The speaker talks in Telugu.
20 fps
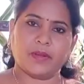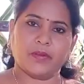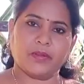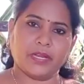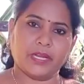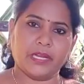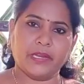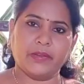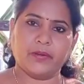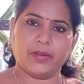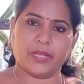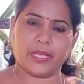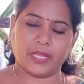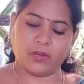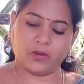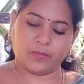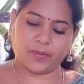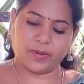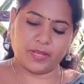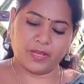మనం ఇడ్లీ ఉడికే
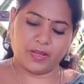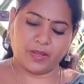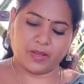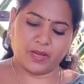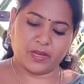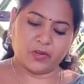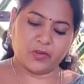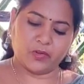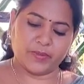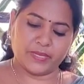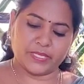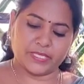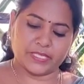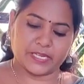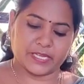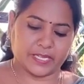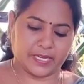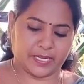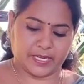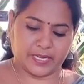లోపల ఆలు
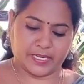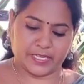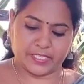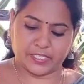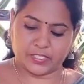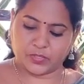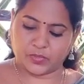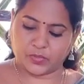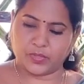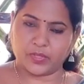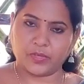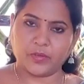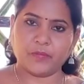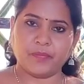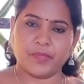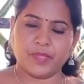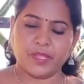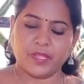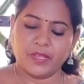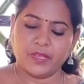బేసన్ కర్రీ రెడీ చేసుకుందాం
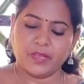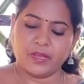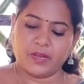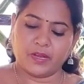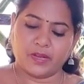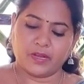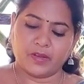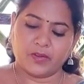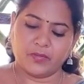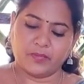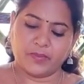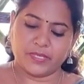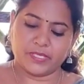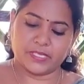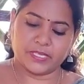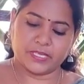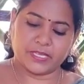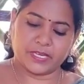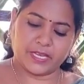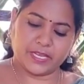ఆలు
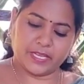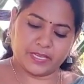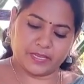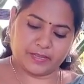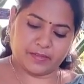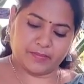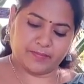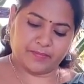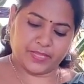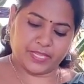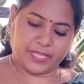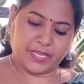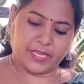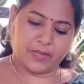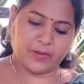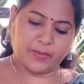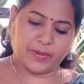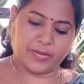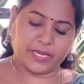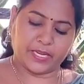బేసన్ కర్రీకి ఇక
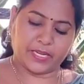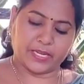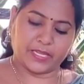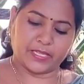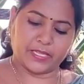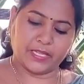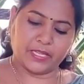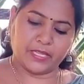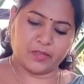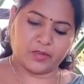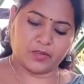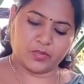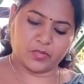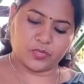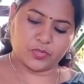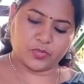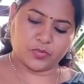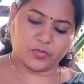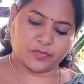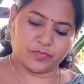గిన్నె పెట్టాను కదా ఇది
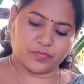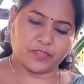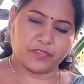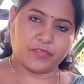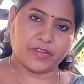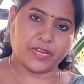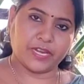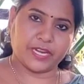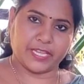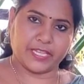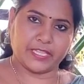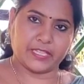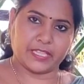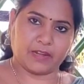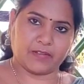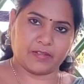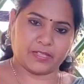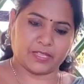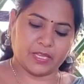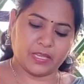కొంచెం వేడి అయిన
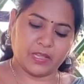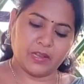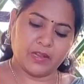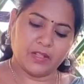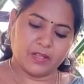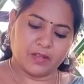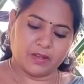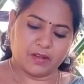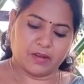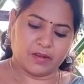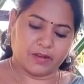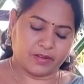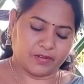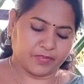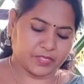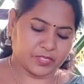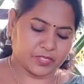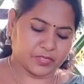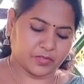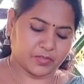తర్వాత ఆయిల్
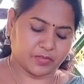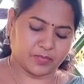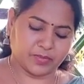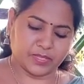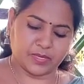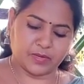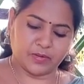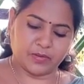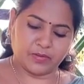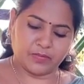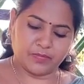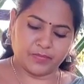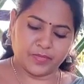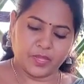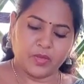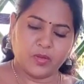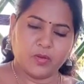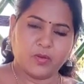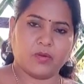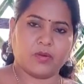వేసుకుందాం ఇందులో
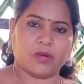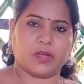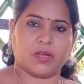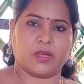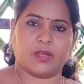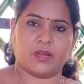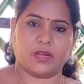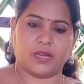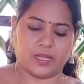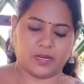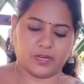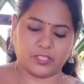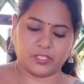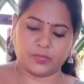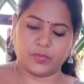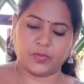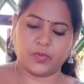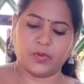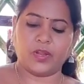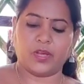ఒక నాలుగు
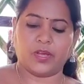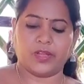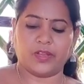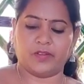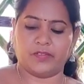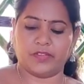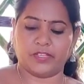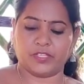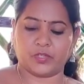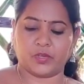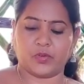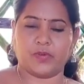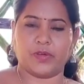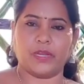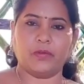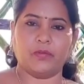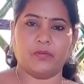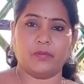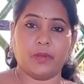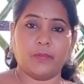స్పూన్లు ఆయిల్
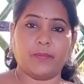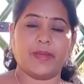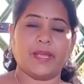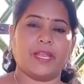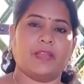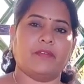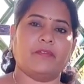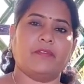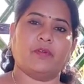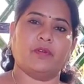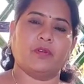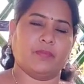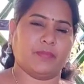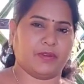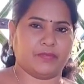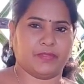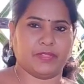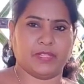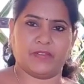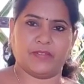వేసుకోవాలి ఉల్లిపాయలు అవి కూడా
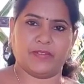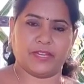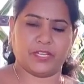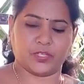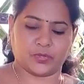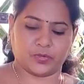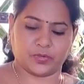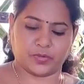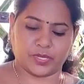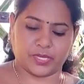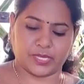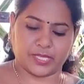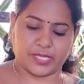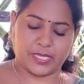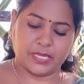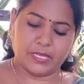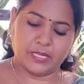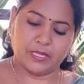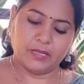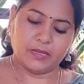మనం ఇందులో వేయించుకుంటాం
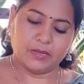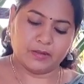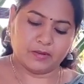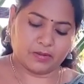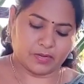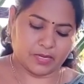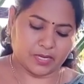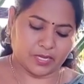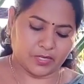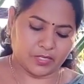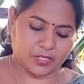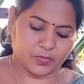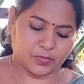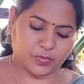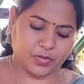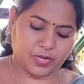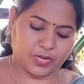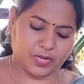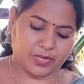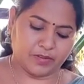కదా ఒక నాలుగు
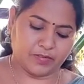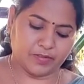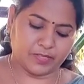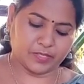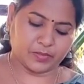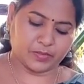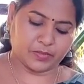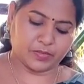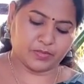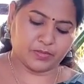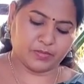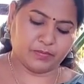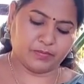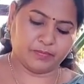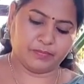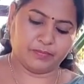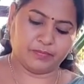స్పూన్లు ఆయిల్ వేసుకుందాం